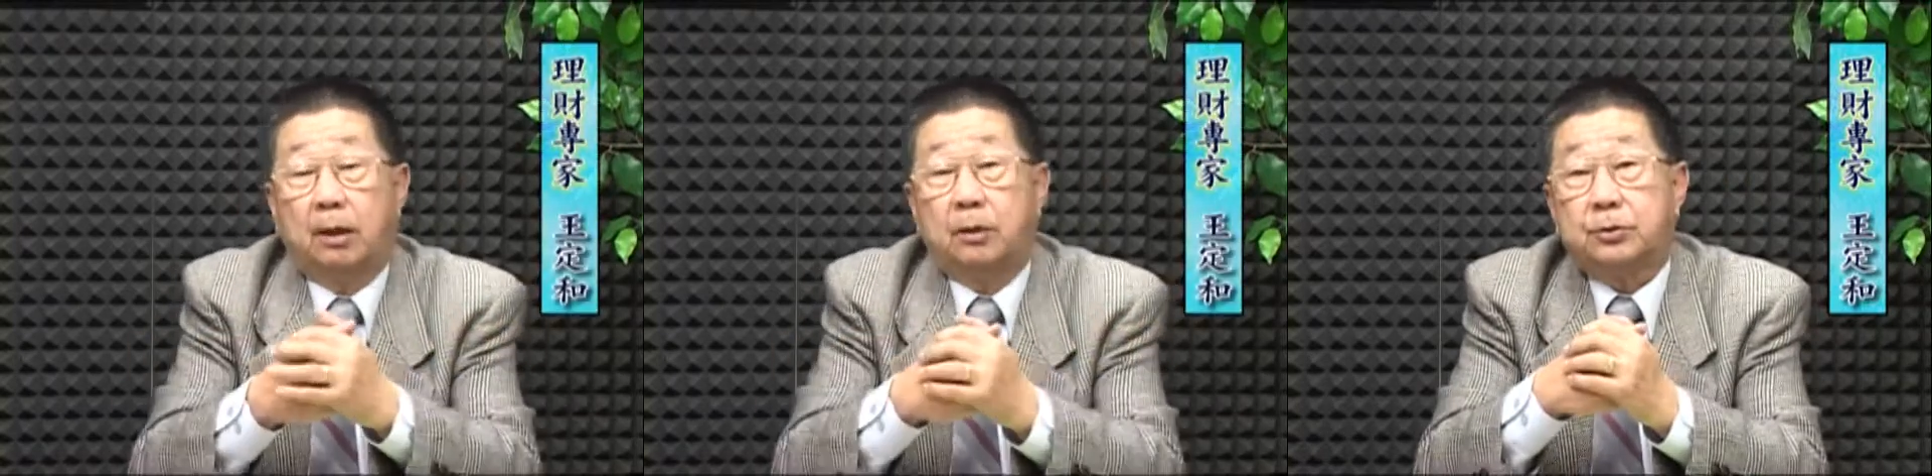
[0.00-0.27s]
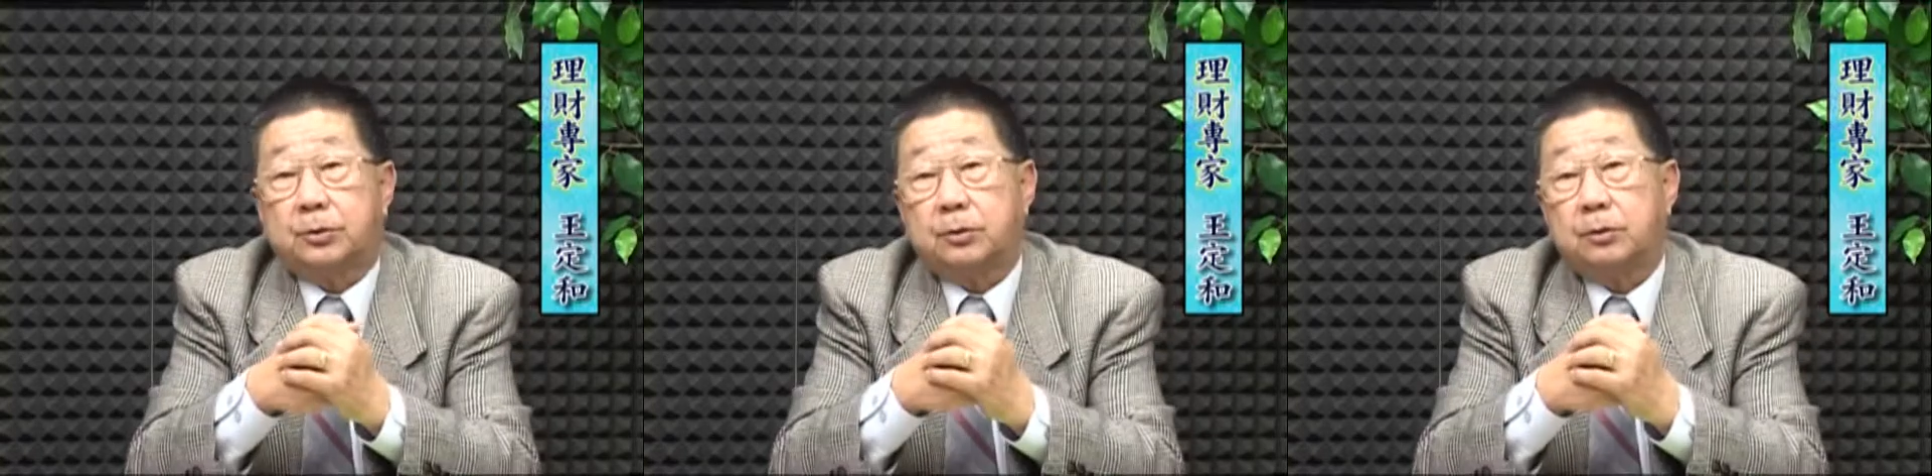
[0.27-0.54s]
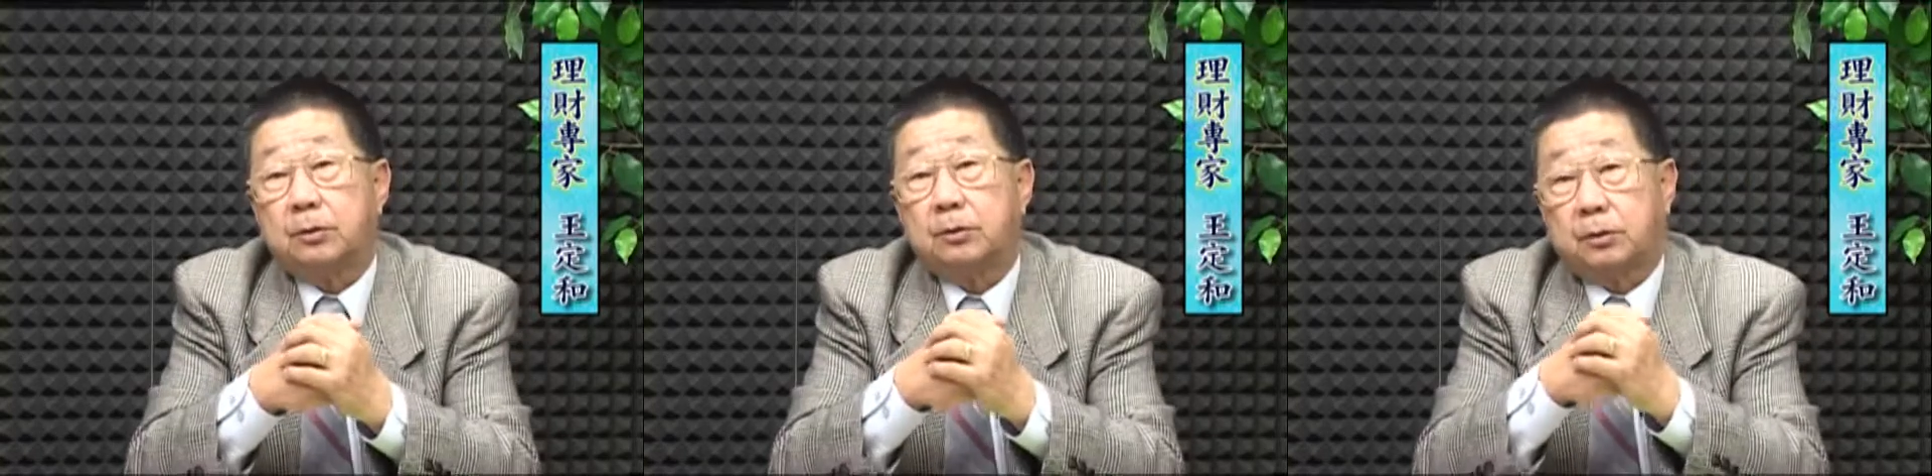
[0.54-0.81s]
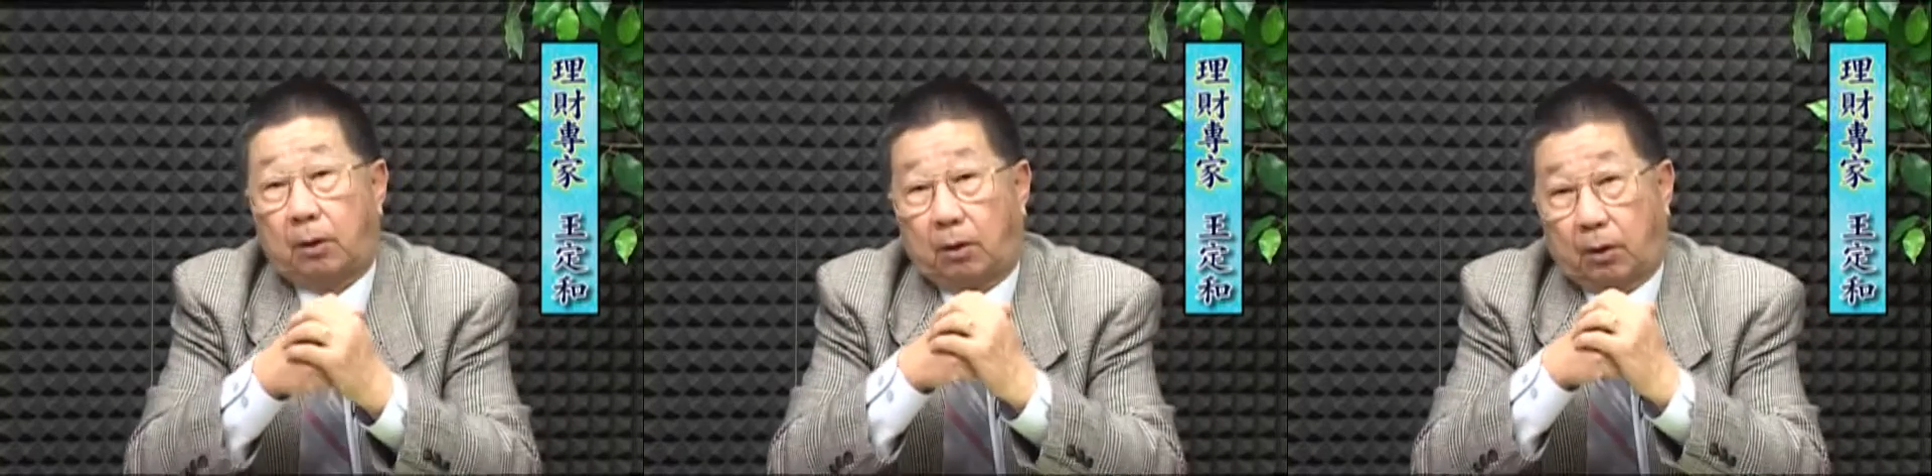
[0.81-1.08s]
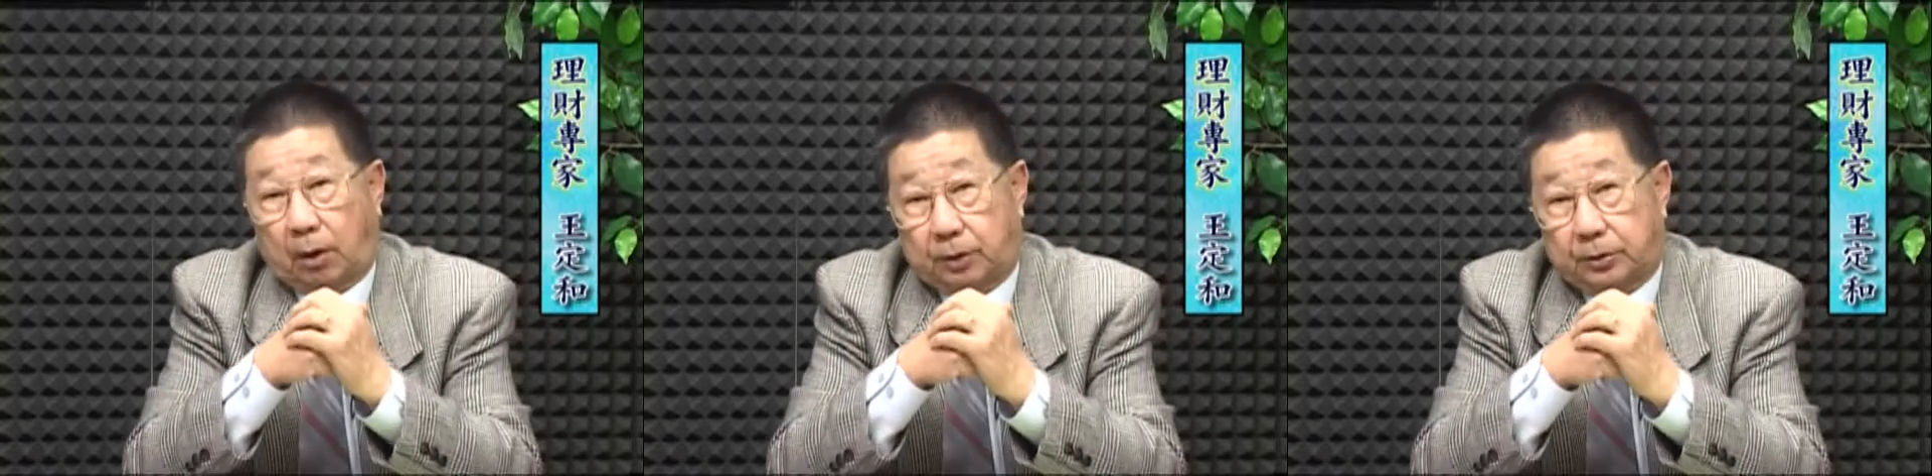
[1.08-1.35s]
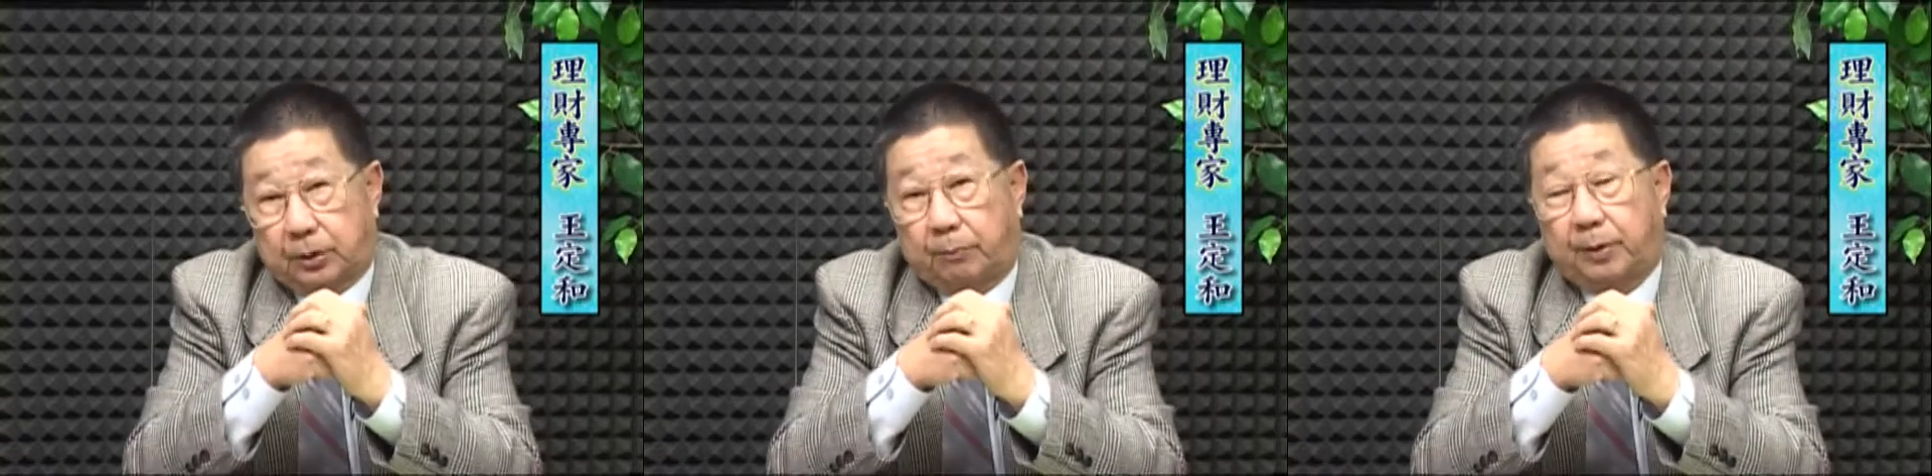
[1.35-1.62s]
十到二
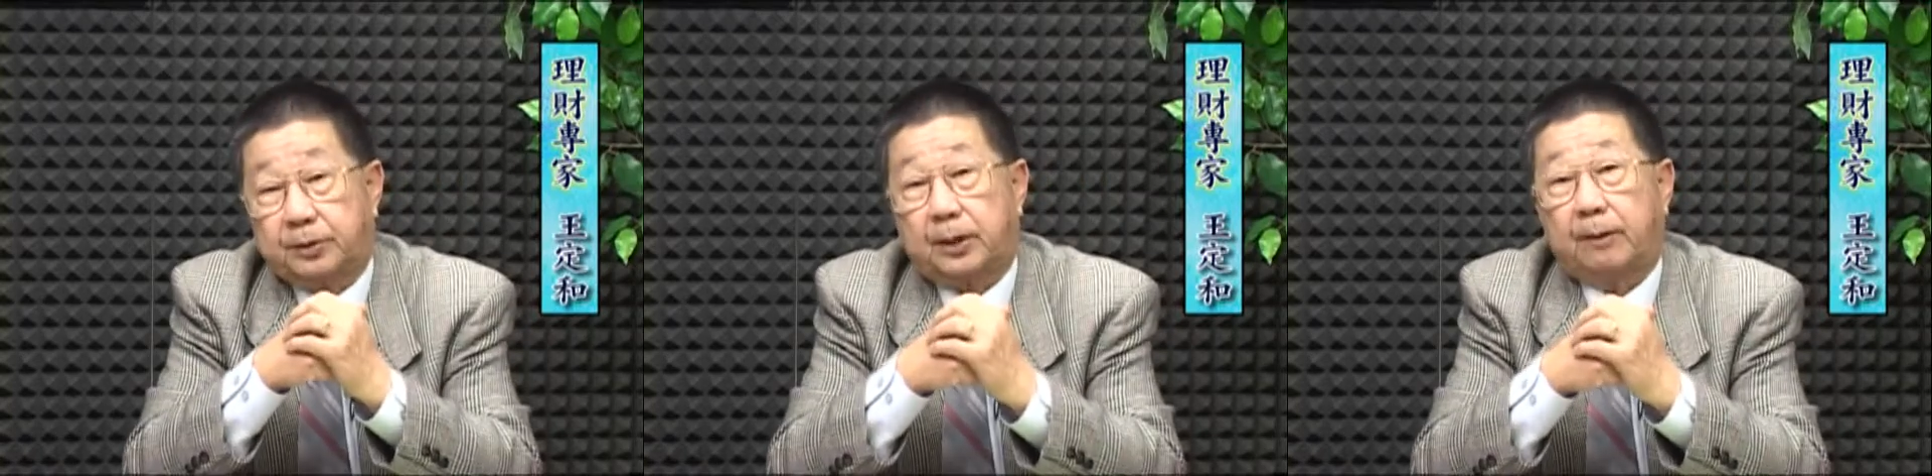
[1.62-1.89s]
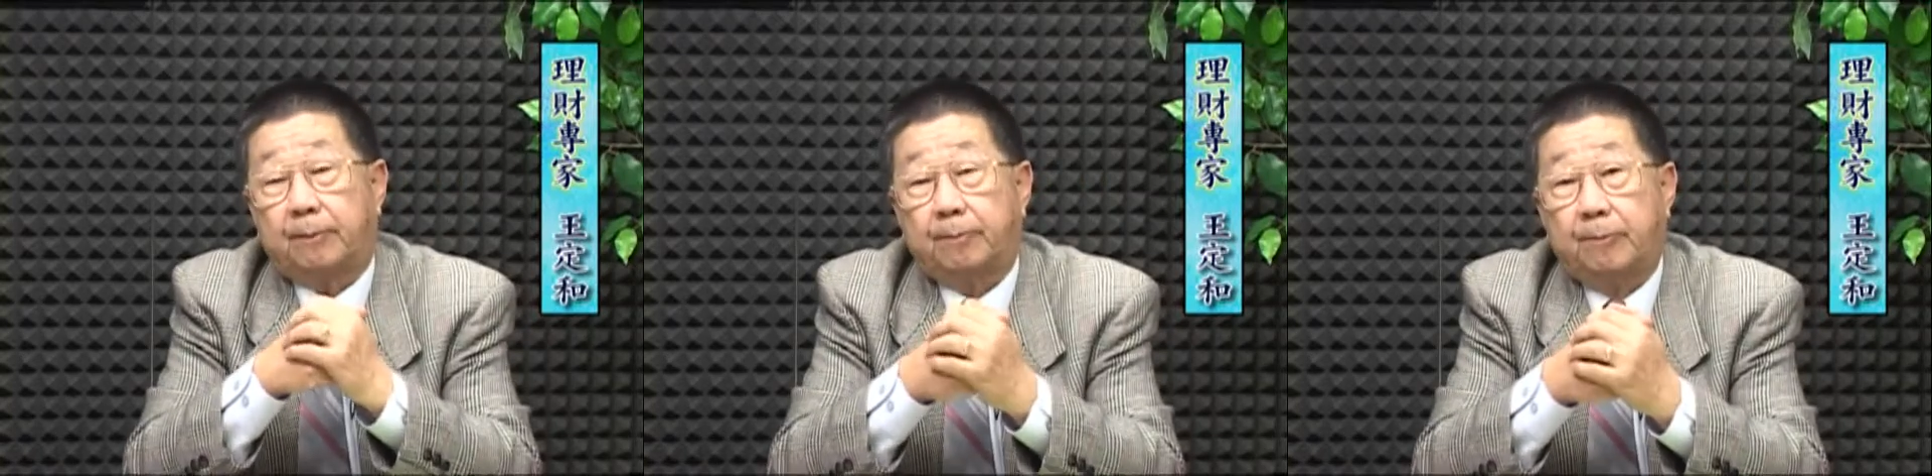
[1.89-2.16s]
十个 percent。